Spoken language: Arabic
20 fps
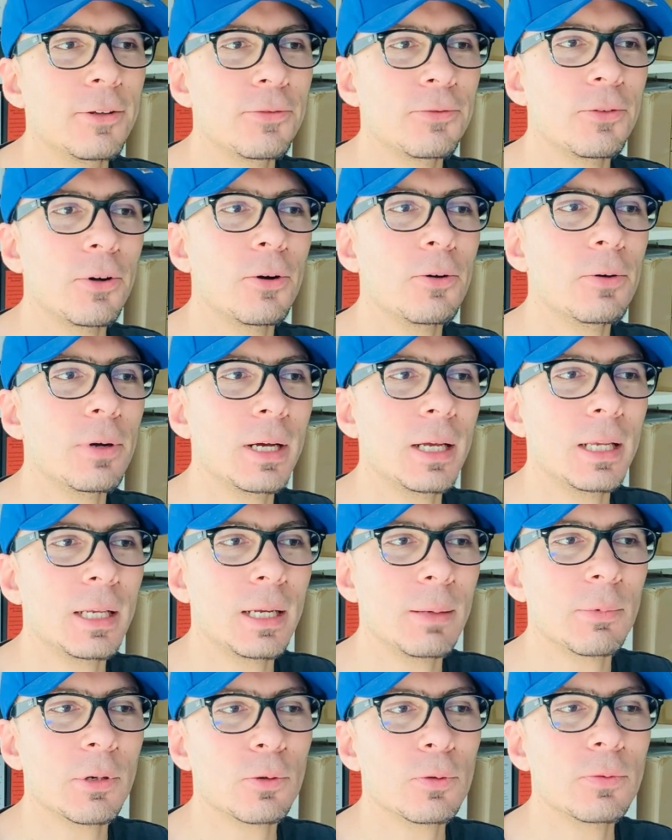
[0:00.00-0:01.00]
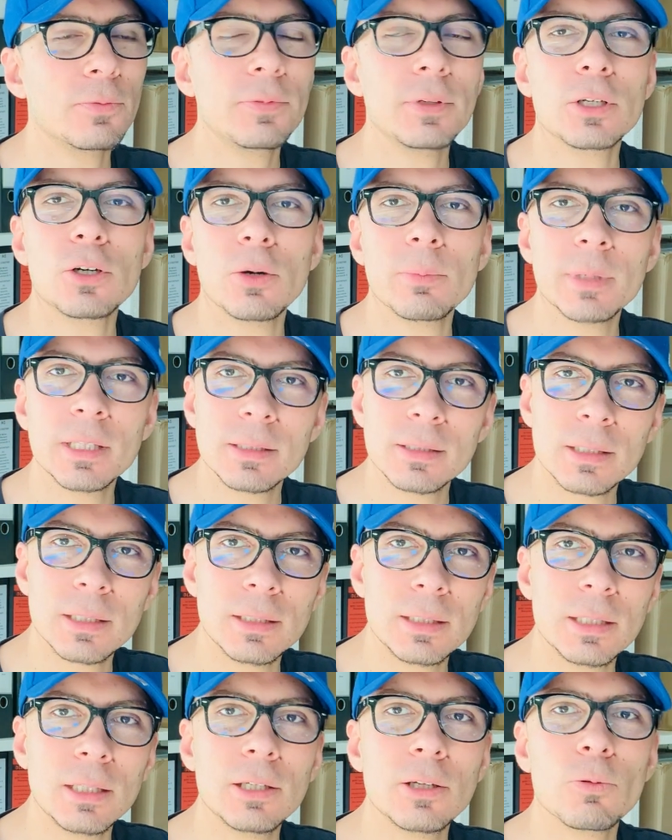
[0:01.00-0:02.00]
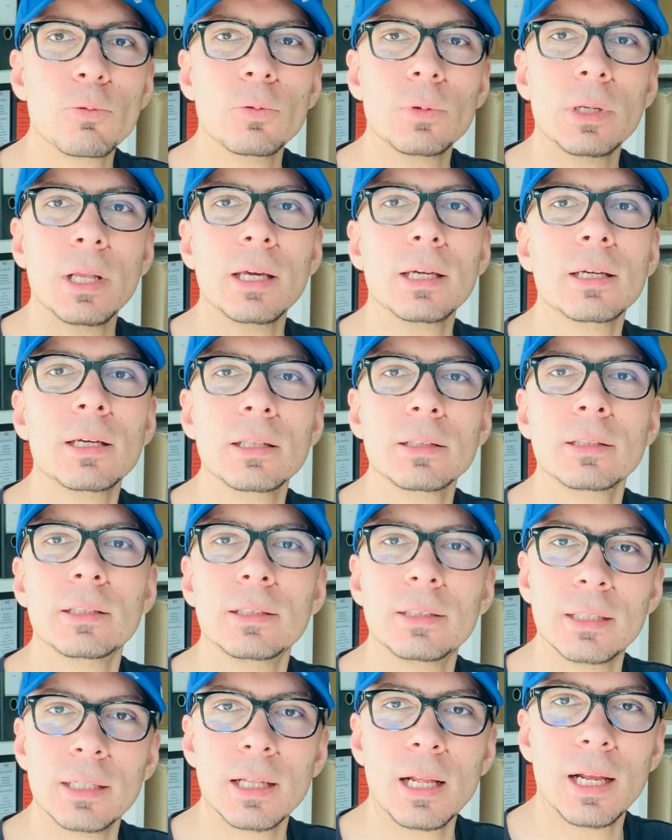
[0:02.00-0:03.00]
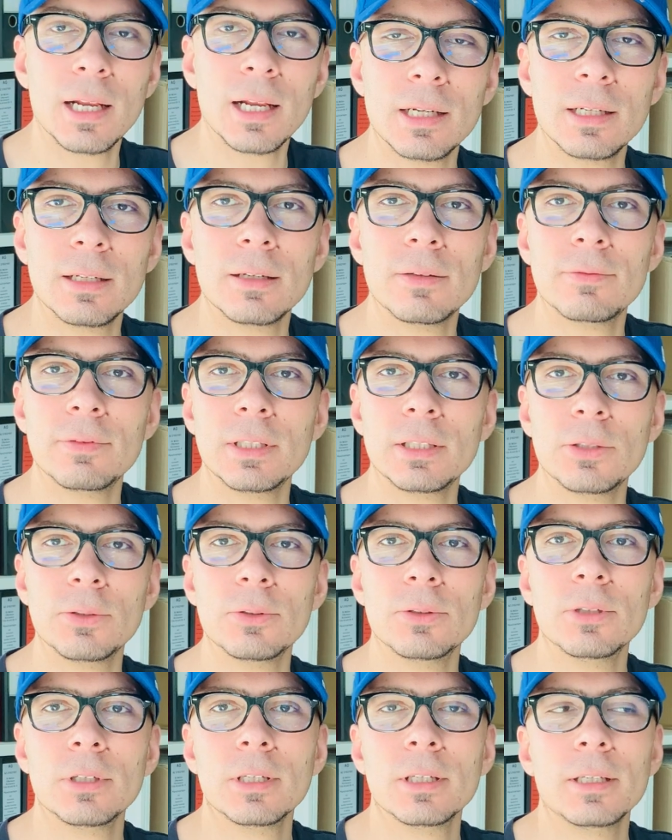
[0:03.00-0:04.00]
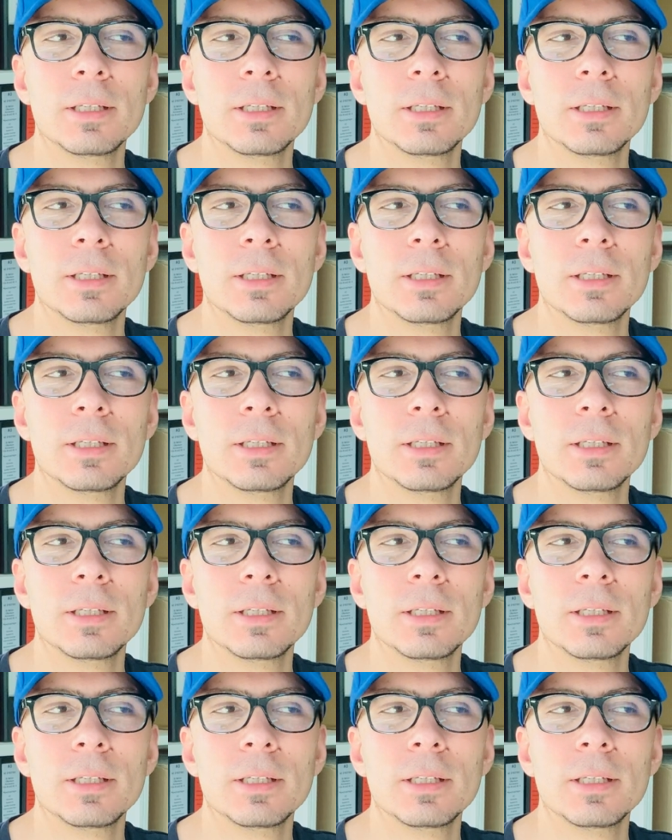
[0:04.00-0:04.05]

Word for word: فهو لما يكون في كومنتس كتير ولايكات كتير الفيديو